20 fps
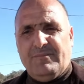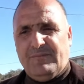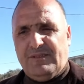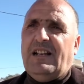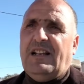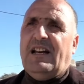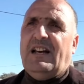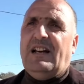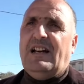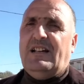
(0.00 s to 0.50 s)

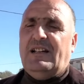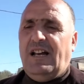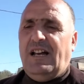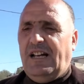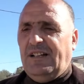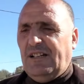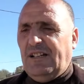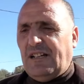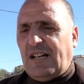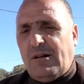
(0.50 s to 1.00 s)
لا
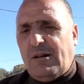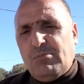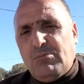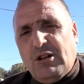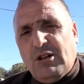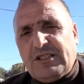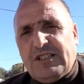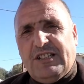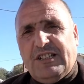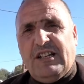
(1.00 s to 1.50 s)
يعني راهم
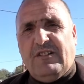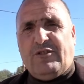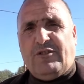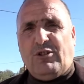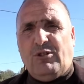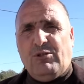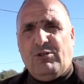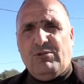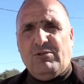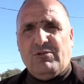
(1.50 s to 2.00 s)
المواطنين
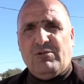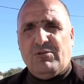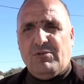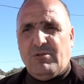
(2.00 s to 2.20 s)
يفرحوا